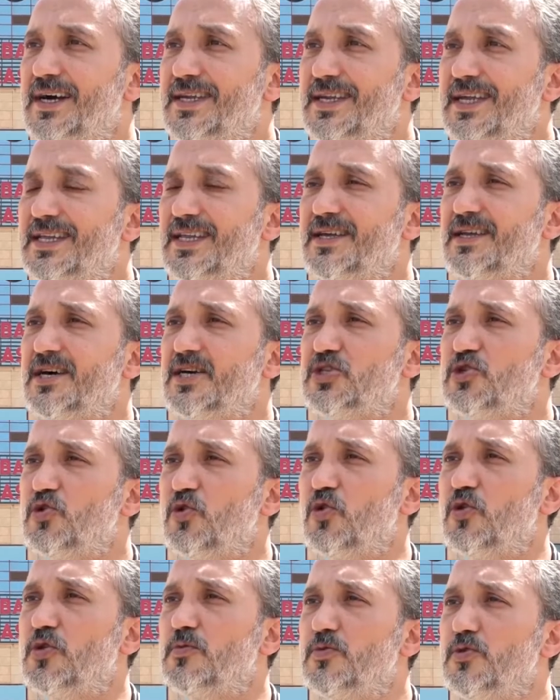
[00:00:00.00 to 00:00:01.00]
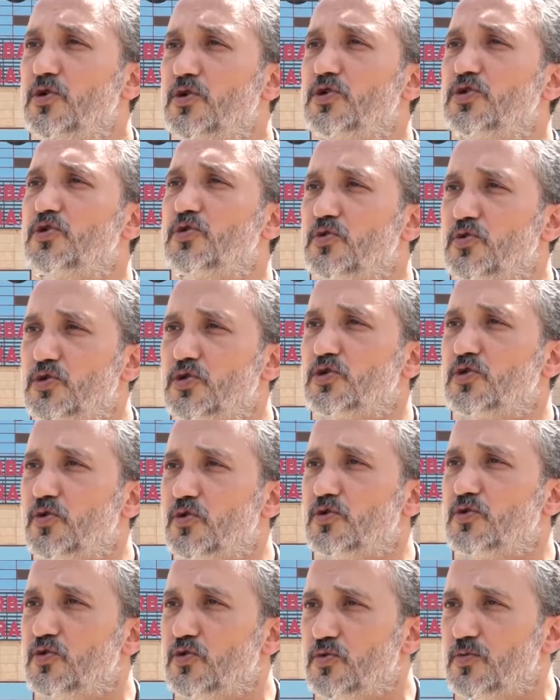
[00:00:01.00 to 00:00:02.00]
neden aşı olmuyorsunuz
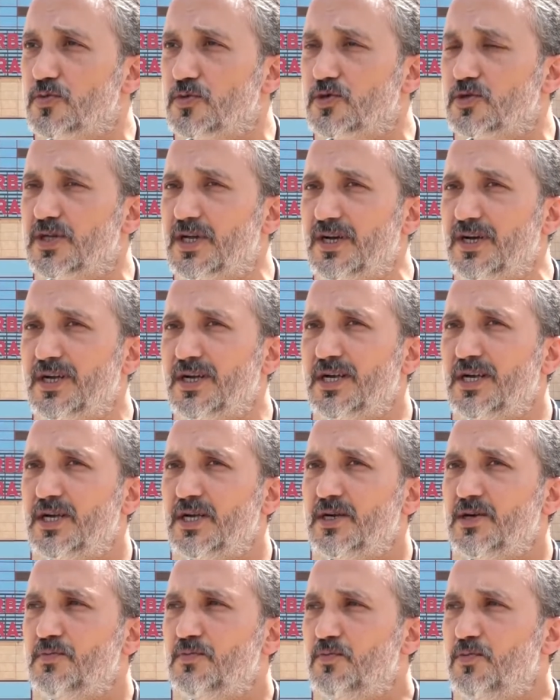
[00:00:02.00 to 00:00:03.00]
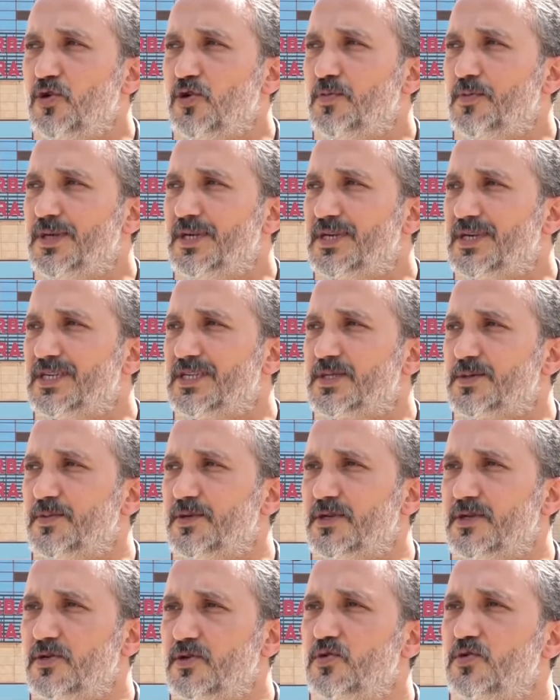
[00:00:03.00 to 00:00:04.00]
sorduğumuzda büyük bir
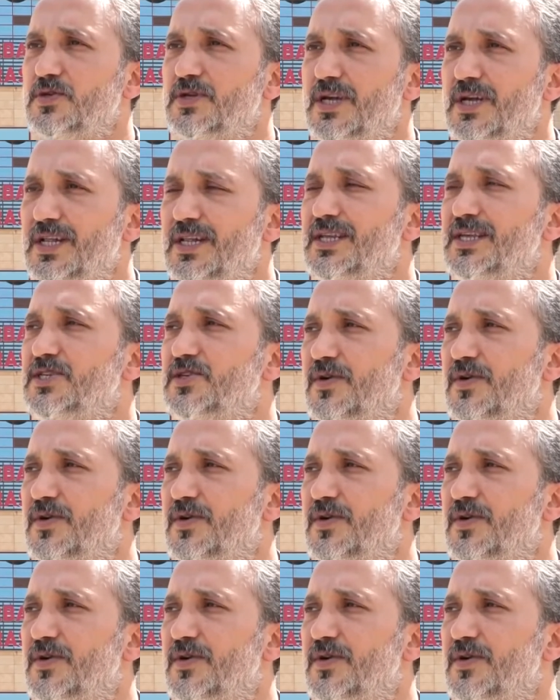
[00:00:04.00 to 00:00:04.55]
kısmının 150